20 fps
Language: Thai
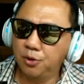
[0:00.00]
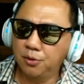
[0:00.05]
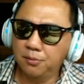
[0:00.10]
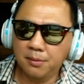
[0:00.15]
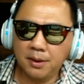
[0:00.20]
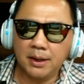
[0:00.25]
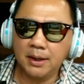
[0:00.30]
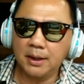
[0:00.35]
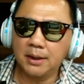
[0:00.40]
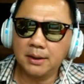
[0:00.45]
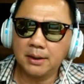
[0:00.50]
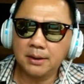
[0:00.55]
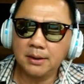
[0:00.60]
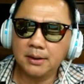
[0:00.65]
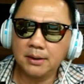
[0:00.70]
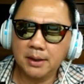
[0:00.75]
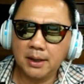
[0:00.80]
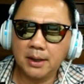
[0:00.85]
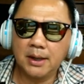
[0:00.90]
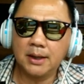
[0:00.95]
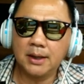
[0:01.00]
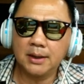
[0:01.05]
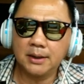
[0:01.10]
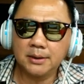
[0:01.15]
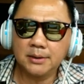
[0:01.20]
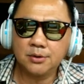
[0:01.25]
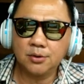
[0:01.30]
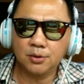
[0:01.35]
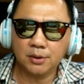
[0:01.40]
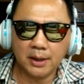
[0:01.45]
ไม่เห็นนะฮะ
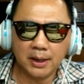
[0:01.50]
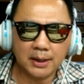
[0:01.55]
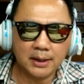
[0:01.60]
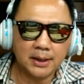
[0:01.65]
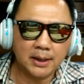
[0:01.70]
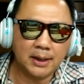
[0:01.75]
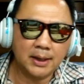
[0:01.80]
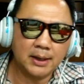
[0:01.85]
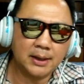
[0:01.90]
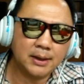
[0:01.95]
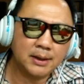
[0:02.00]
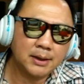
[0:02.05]
ตรงนั้นนะฮะ